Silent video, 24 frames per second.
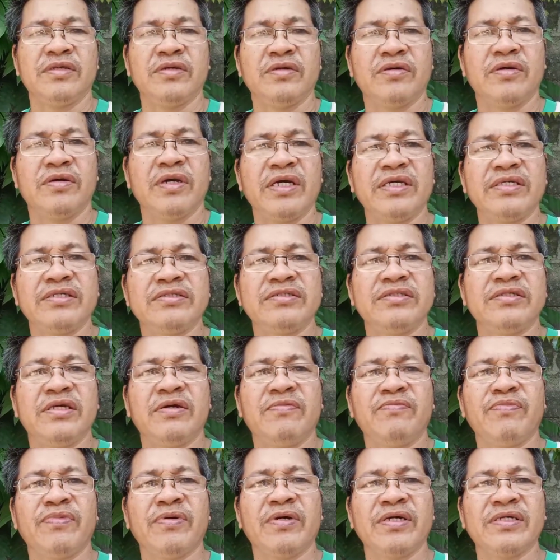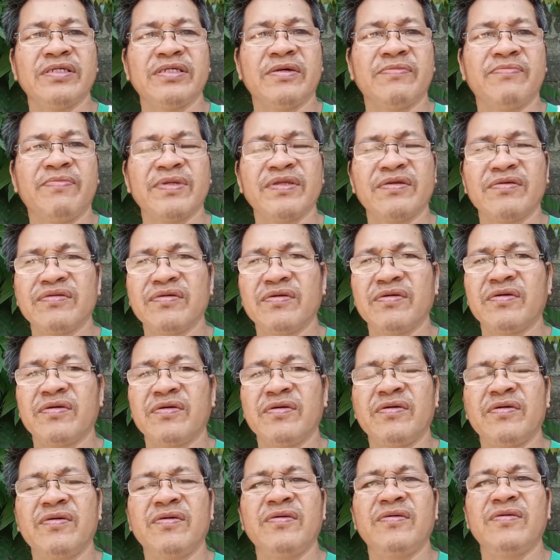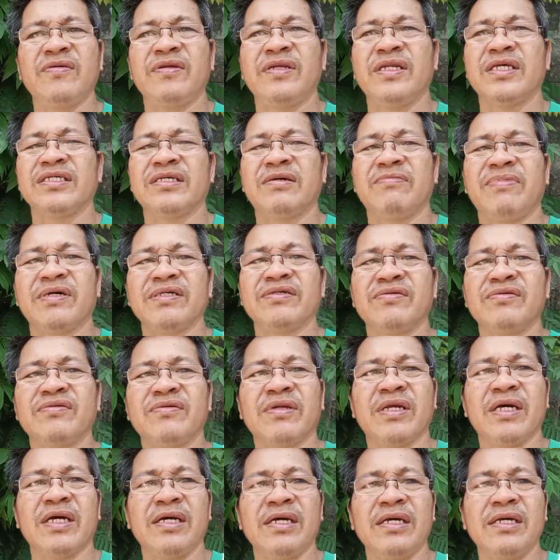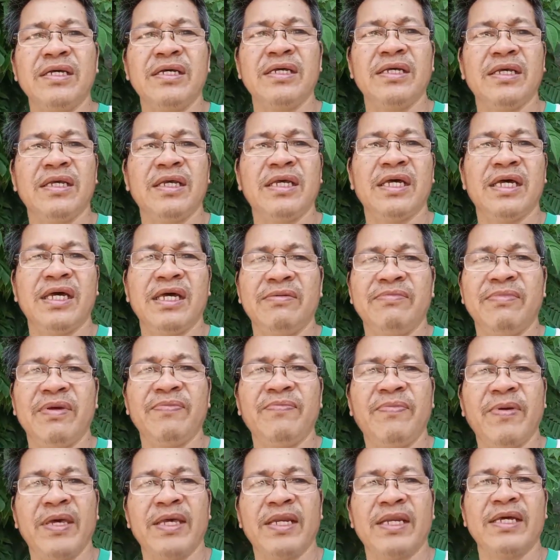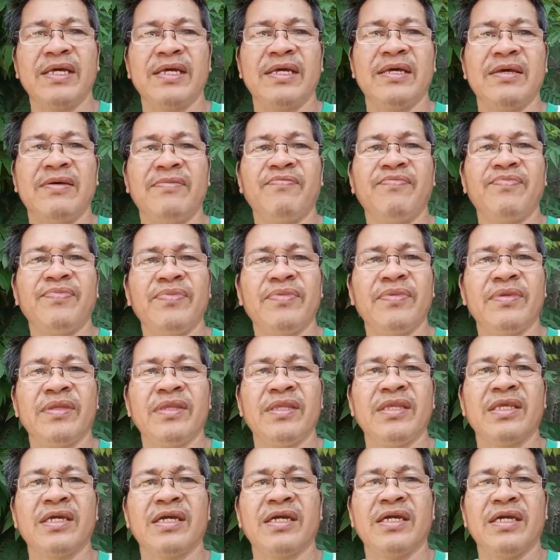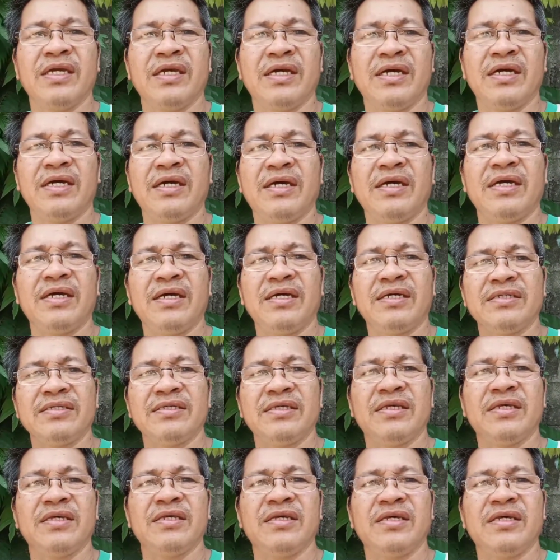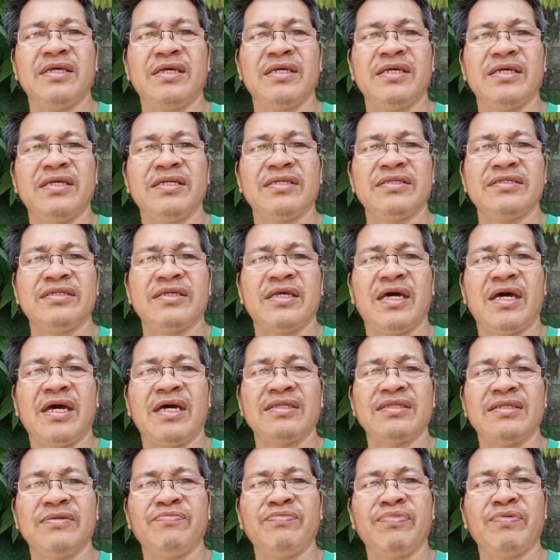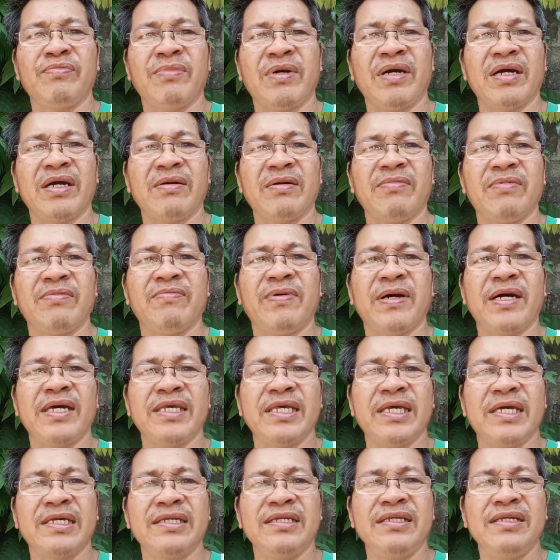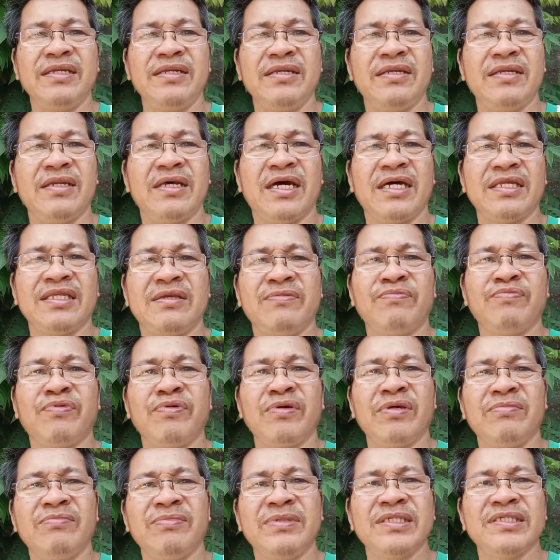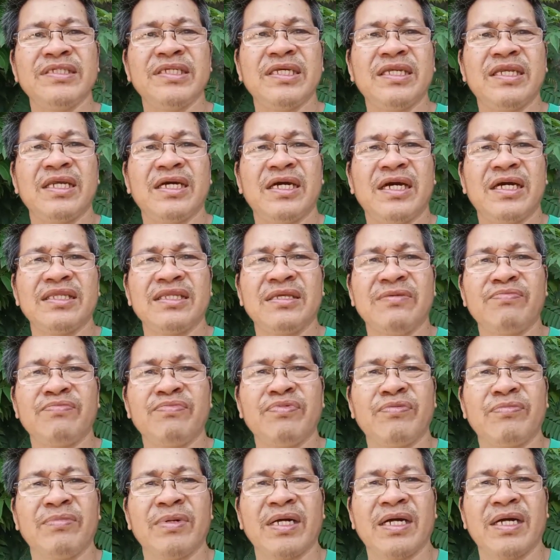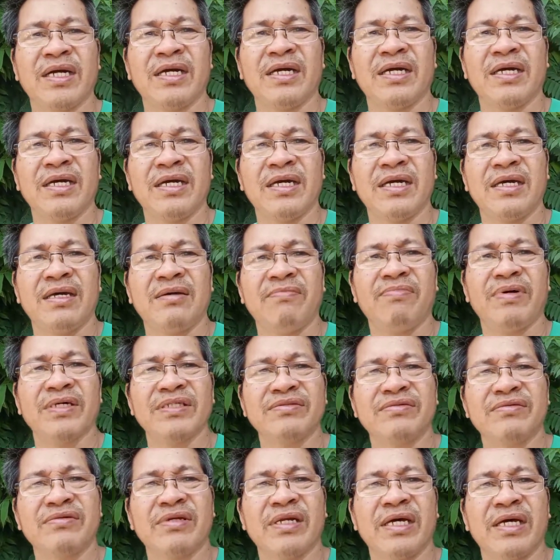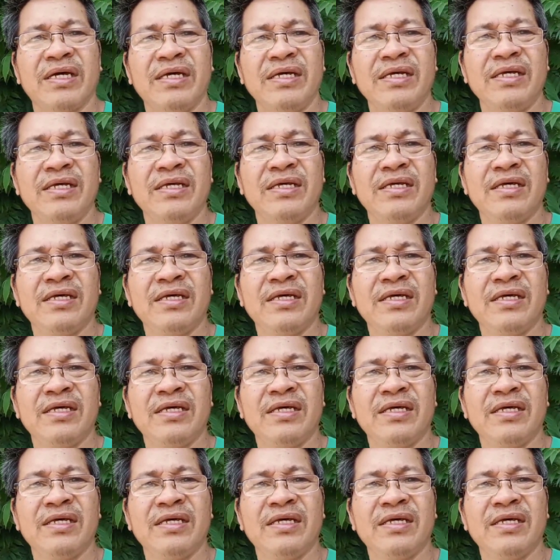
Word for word: so guys yan po ang isang patotoo na sa basura ay may pera kaya sa atin pong mga kababayan atin pong imisin ang ating pong mga basura